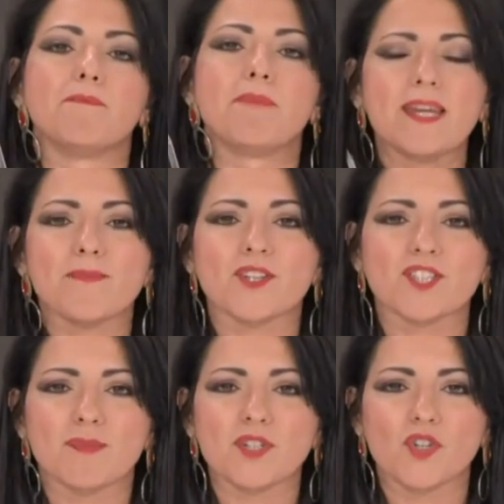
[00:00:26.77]
per i
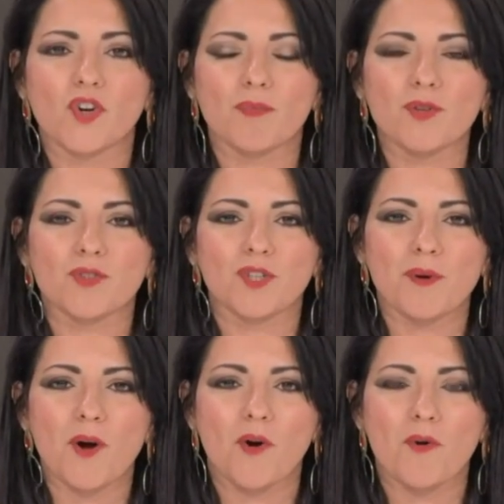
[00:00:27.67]
prossimi 5 minuti
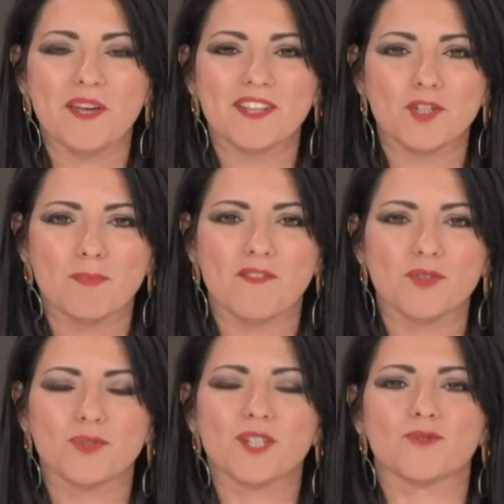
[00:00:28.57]
però, come
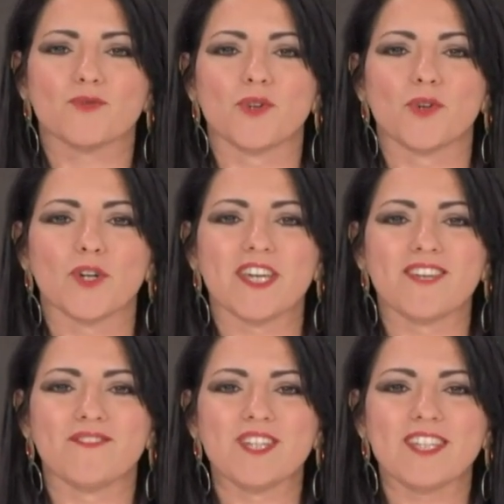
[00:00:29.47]
anticipavi tu da studio,
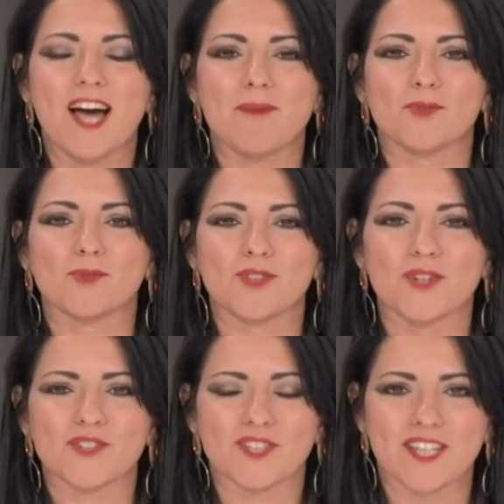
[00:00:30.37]
noi invitiamo tutti
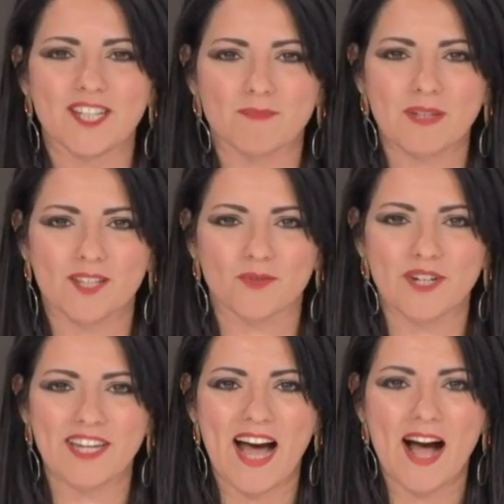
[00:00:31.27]
i nostri
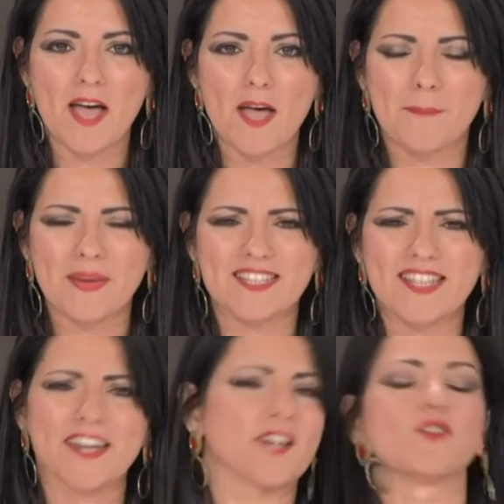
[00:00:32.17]
telespettatori a
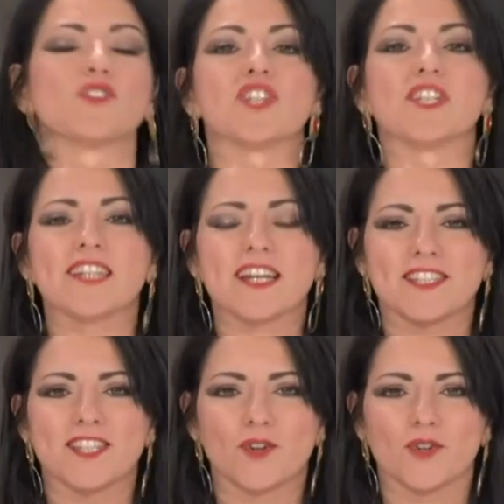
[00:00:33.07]
pensare, a
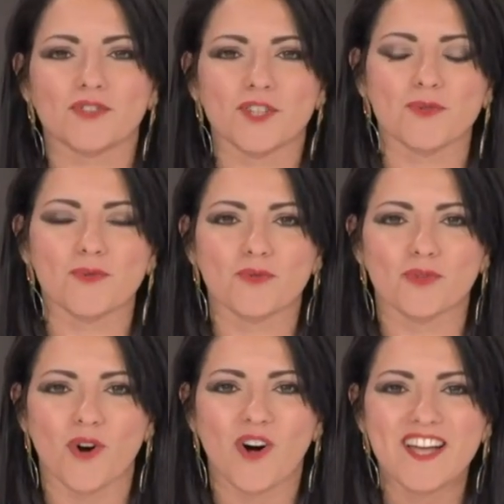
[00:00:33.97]
concentrarsi al
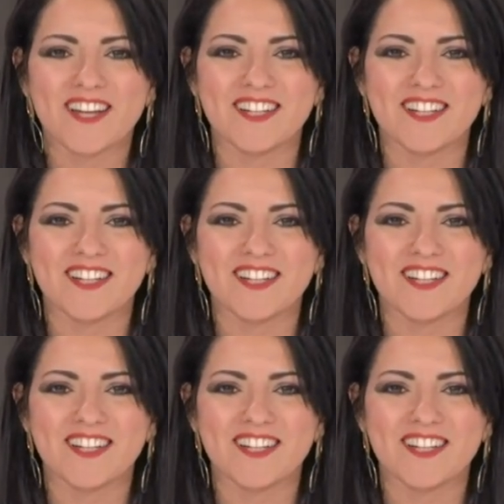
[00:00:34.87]
contenuto